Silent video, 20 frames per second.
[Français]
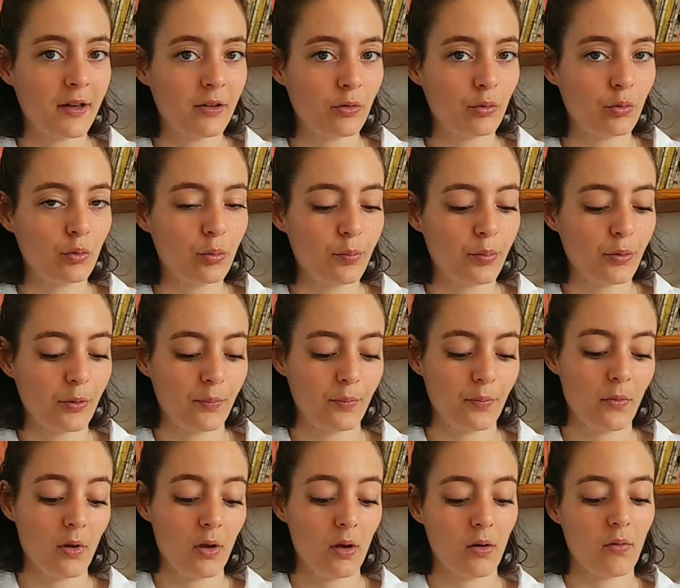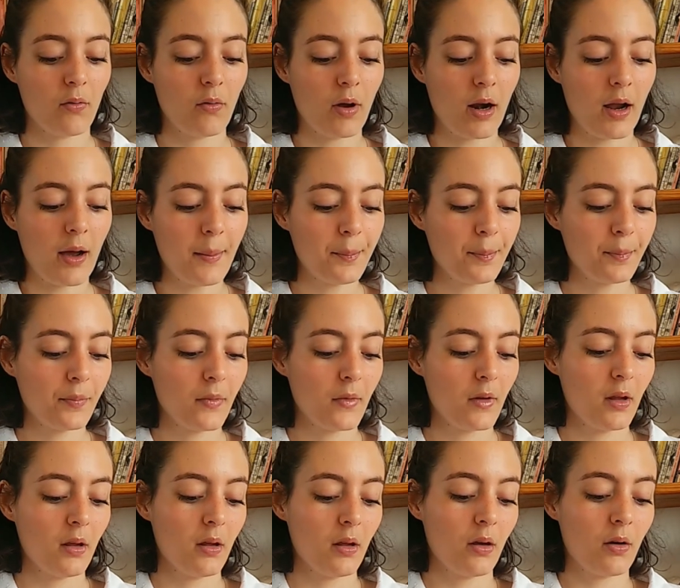à soupe. Voilà.
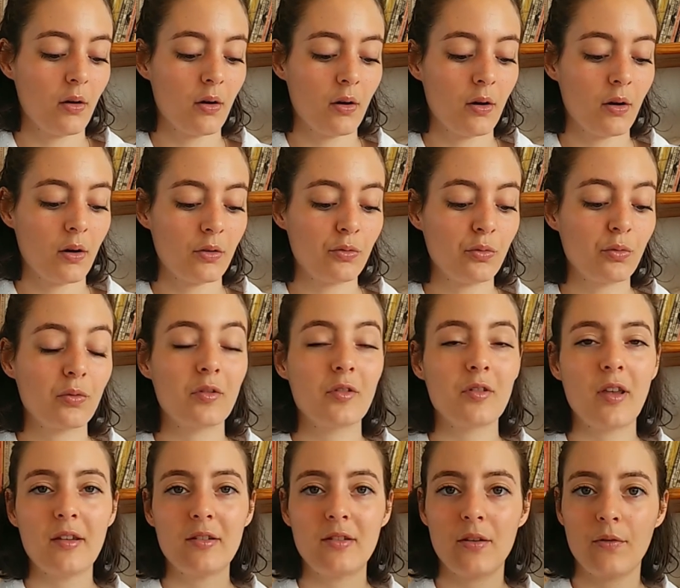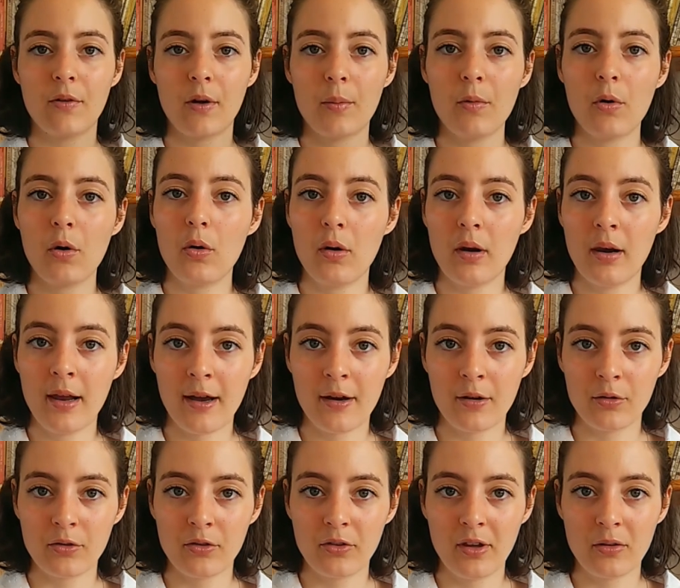Euh, donc ça, c'est vraiment la
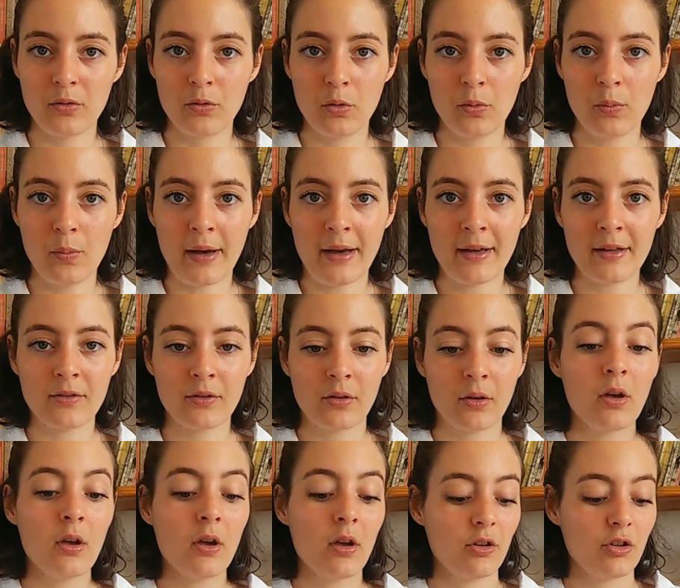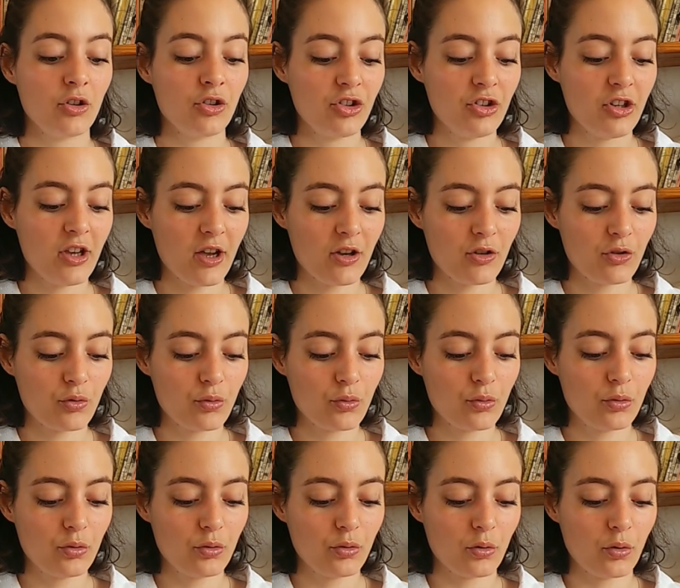recette de base. J'y
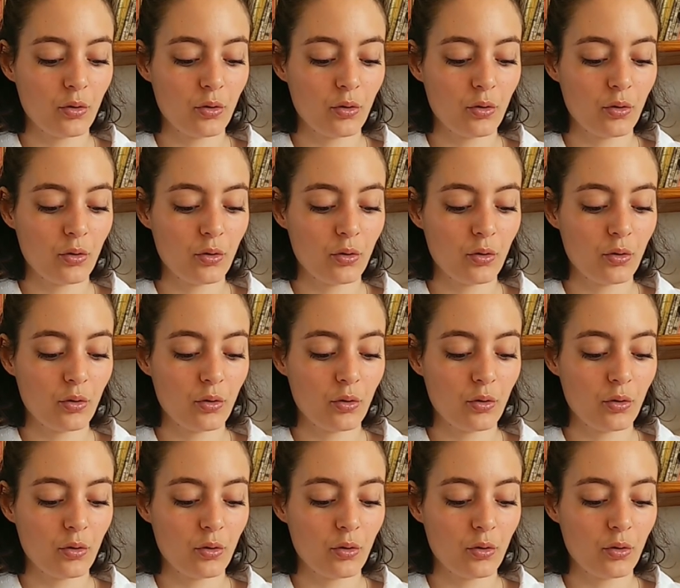ajoute